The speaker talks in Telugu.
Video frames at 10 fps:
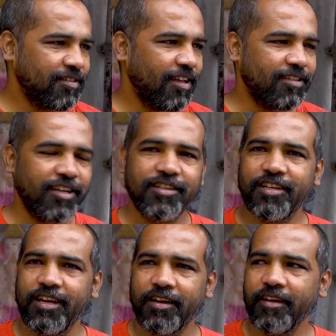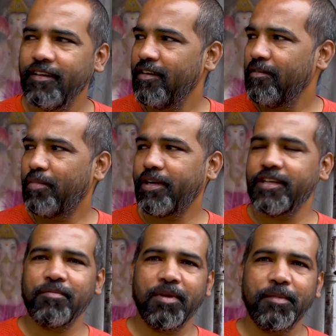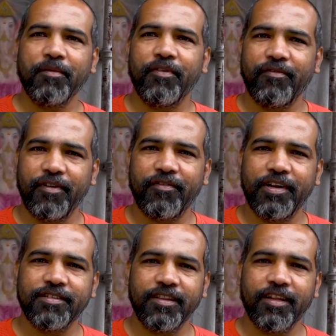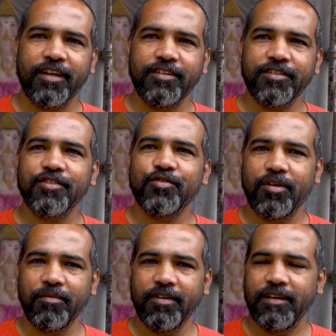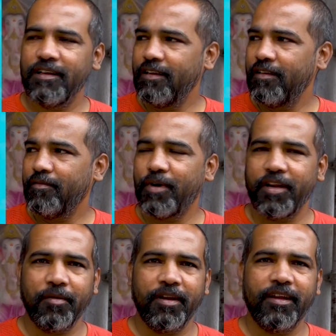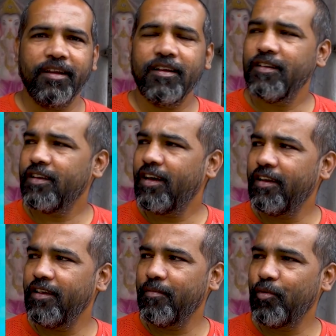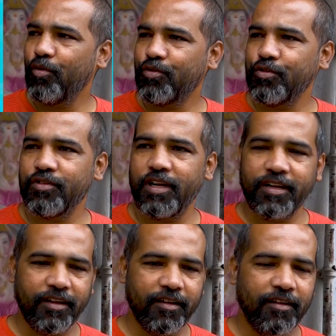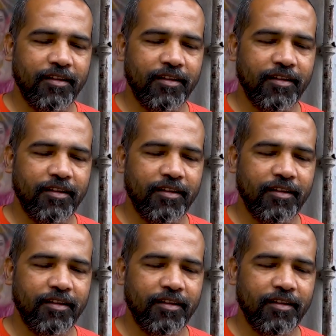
సేల్ చేయాలని పార్ట్నర్షిప్లో మేము ఫ్రెండ్స్ అందరు కలిసి చేస్తున్నాం భారీ భారీగా కానీ ఇప్పుడు చూస్తున్నా అంటే